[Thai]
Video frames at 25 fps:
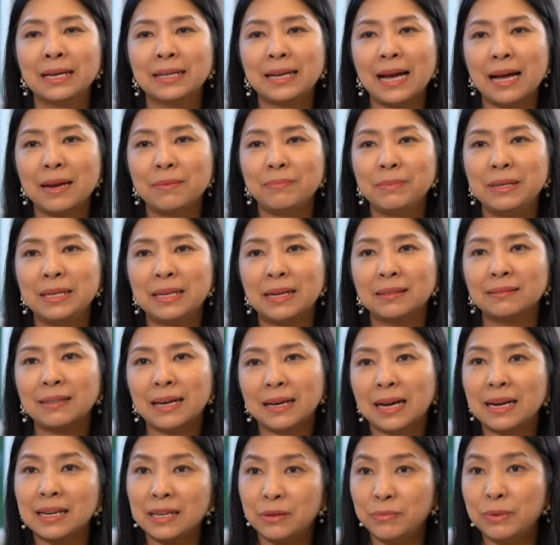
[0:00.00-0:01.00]
การมีทักษะ
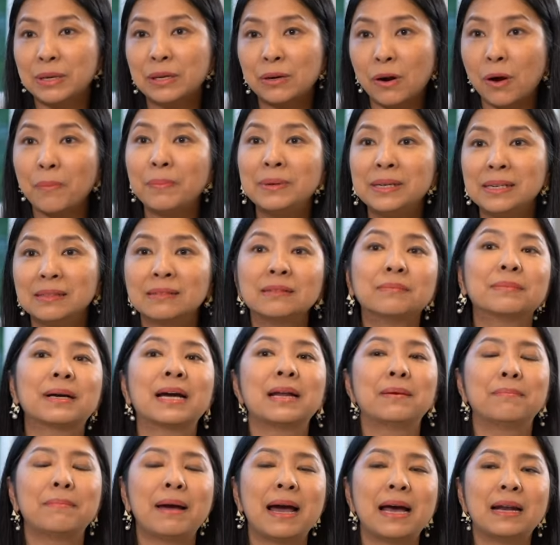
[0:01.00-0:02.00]
การคิดวิเคราะห์เป็นเรื่องสำ
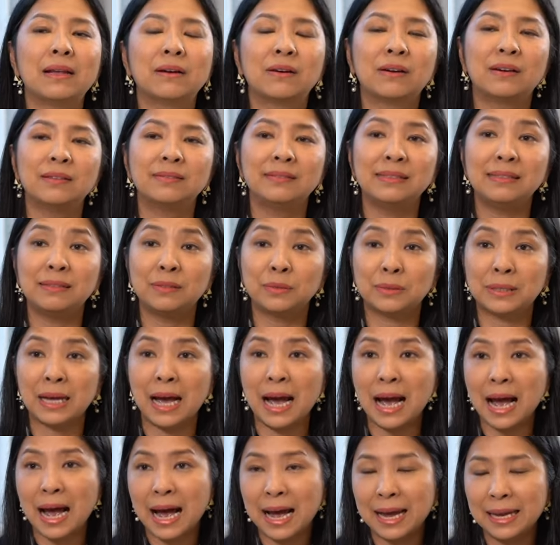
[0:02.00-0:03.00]
คัญมาก แล้วก็ 4 สุด
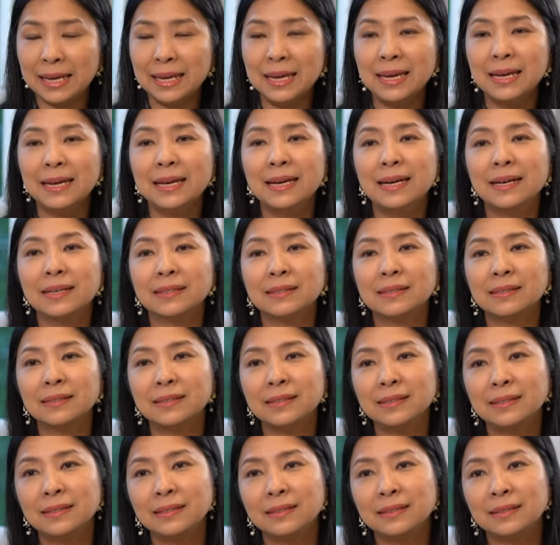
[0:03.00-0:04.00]
ท้ายก็
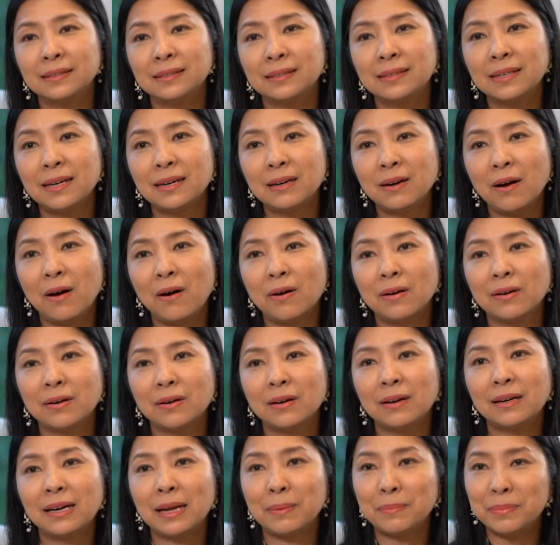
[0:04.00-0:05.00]
คือเรื่องของ
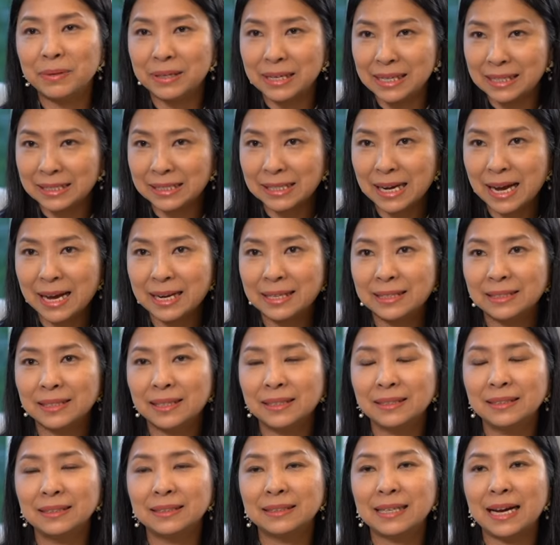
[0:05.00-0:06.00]
collaboration
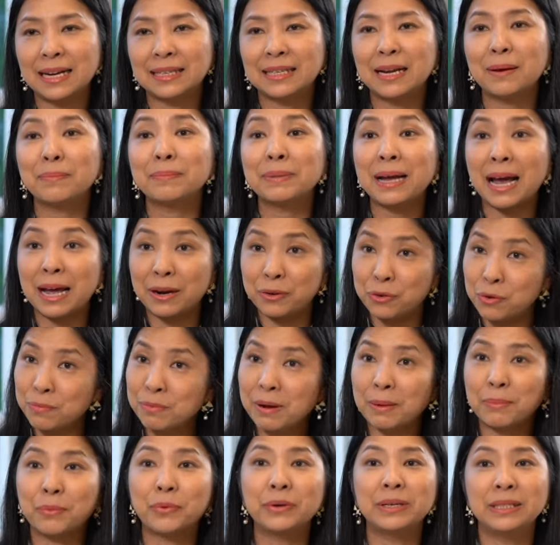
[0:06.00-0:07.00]
ก็คือการทำงานร่วม
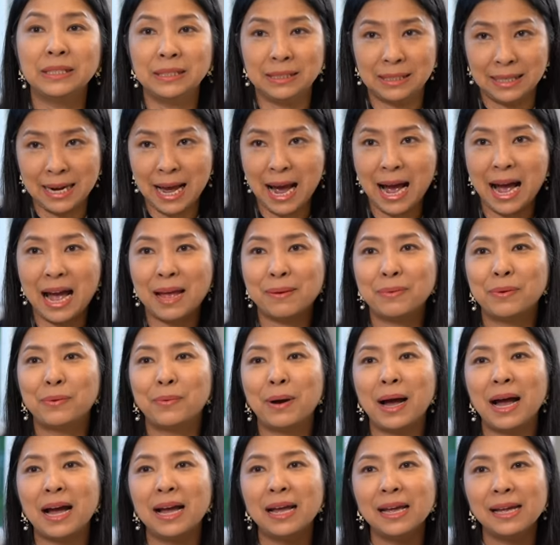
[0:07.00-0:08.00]
กับคนอื่นได้ เพราะ
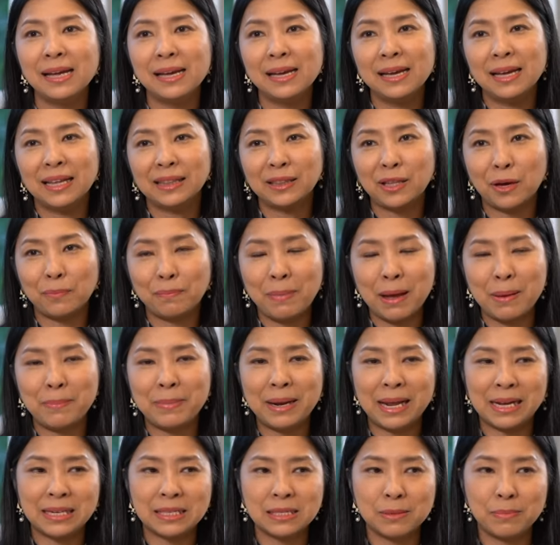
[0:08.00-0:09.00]
ว่าต่อไปมั
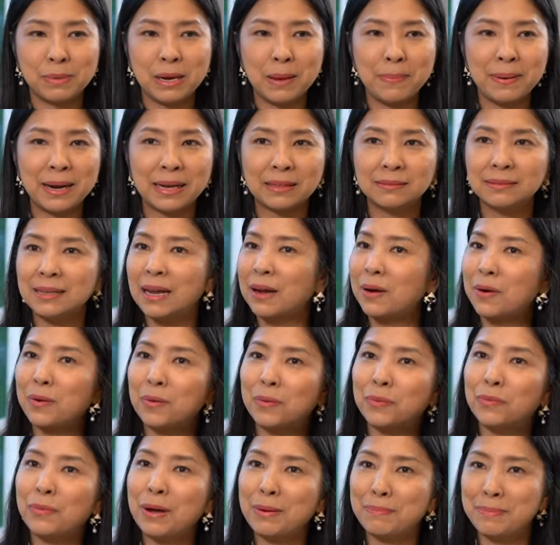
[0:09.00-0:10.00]
นอาจจะไม่ได้เป็นลักษณะของ
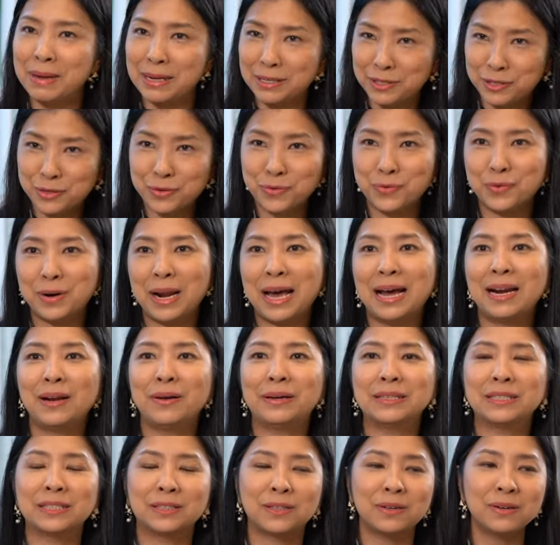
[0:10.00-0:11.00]
one man show แล้ว เรา
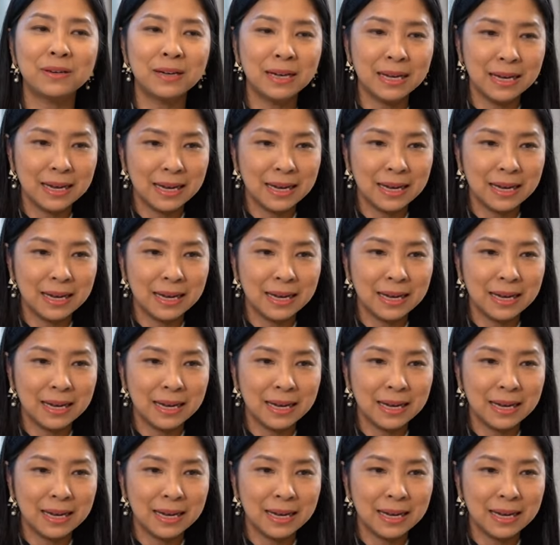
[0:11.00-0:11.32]
อาจจะต้อง